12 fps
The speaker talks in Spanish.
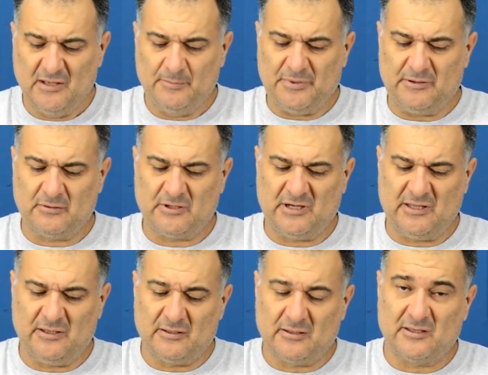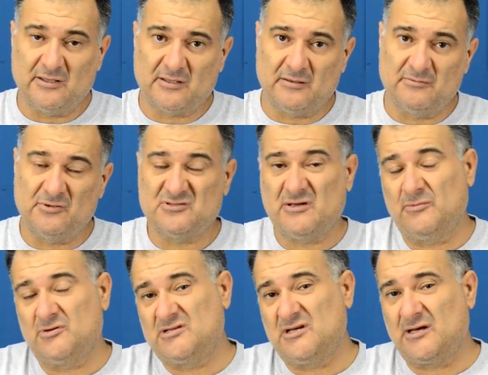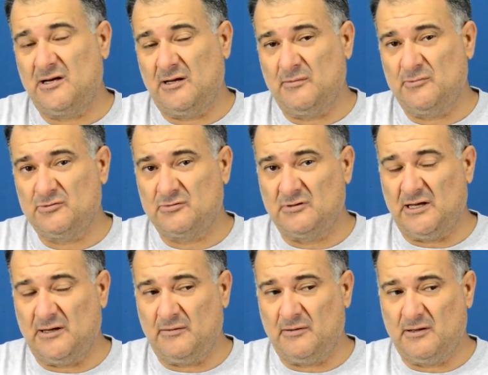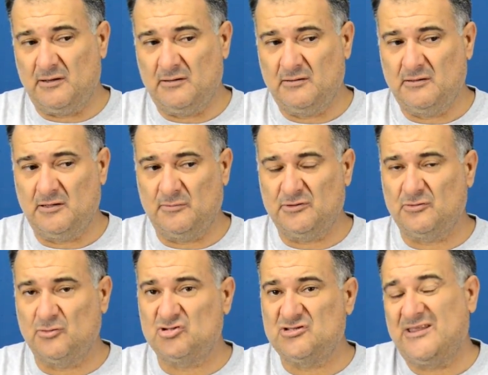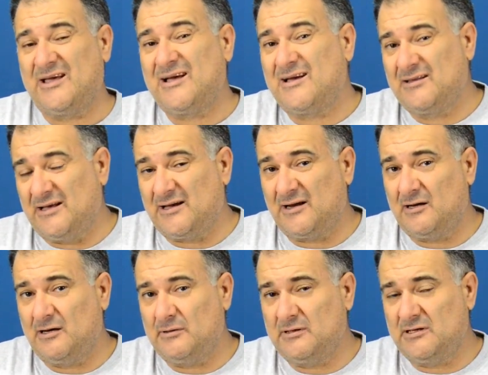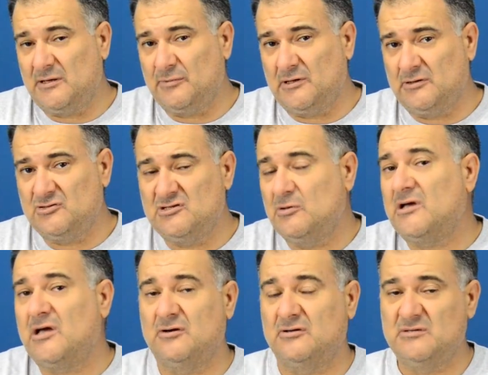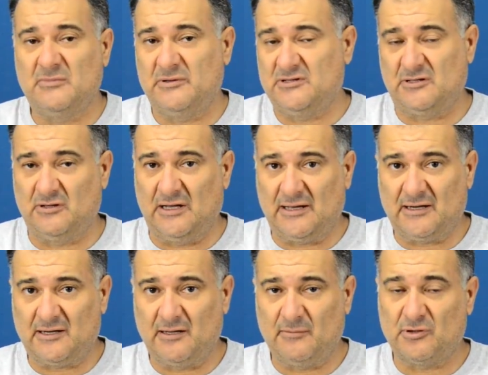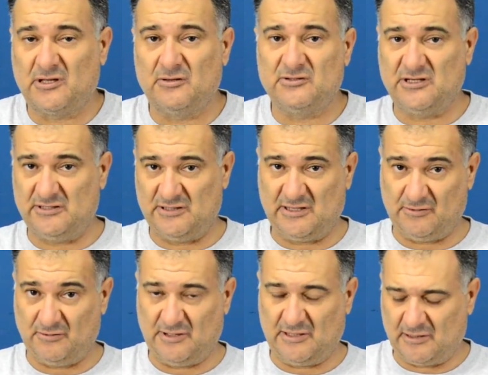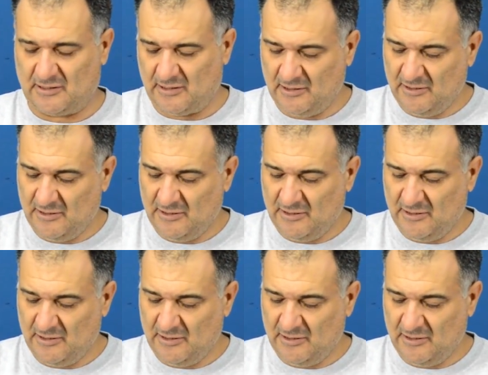Pero cree que, no sabemos si es que la moto, o se descarga la batería por la noche o es que simplemente no la carga, porque no tiene indicador de carga.